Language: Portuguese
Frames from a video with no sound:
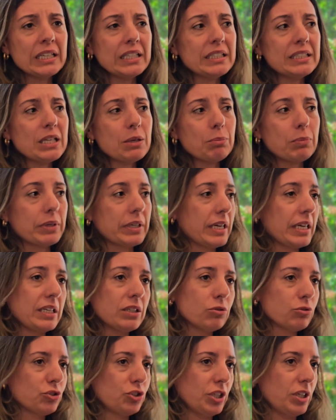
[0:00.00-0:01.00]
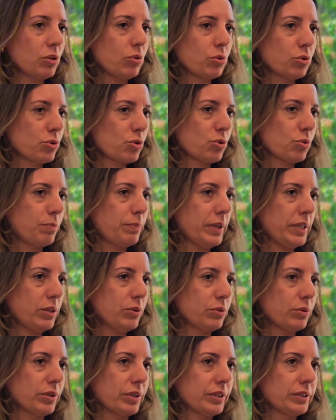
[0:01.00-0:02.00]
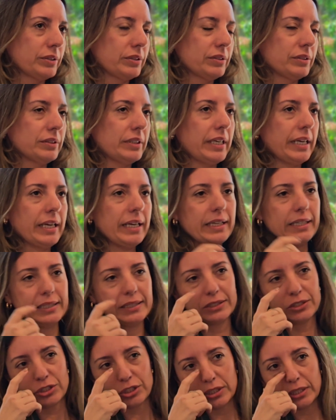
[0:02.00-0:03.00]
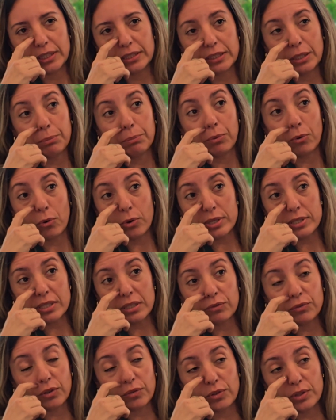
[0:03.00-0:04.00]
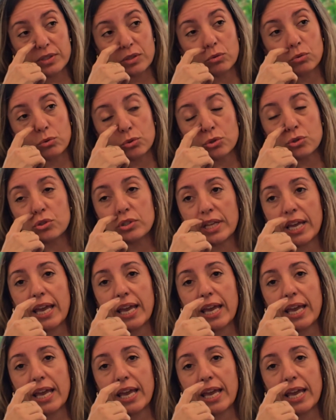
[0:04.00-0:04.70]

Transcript: E, de, e ele não tinha curso superior né? Ele tinha depois ele foi fazer um curso